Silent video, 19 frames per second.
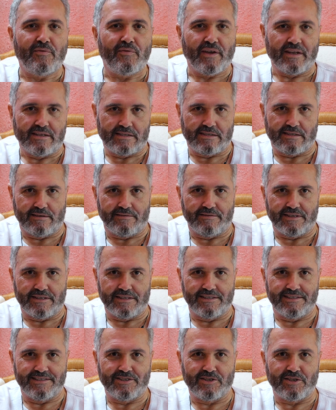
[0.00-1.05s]

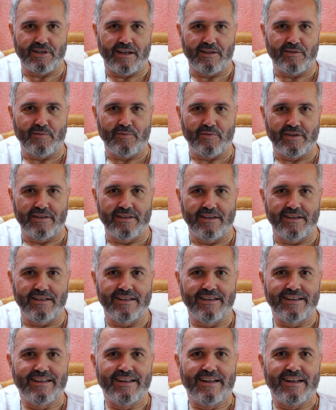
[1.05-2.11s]
Festival
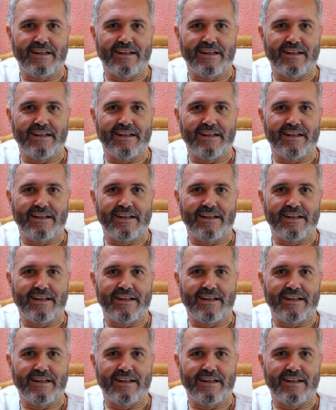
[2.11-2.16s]
stattfindet.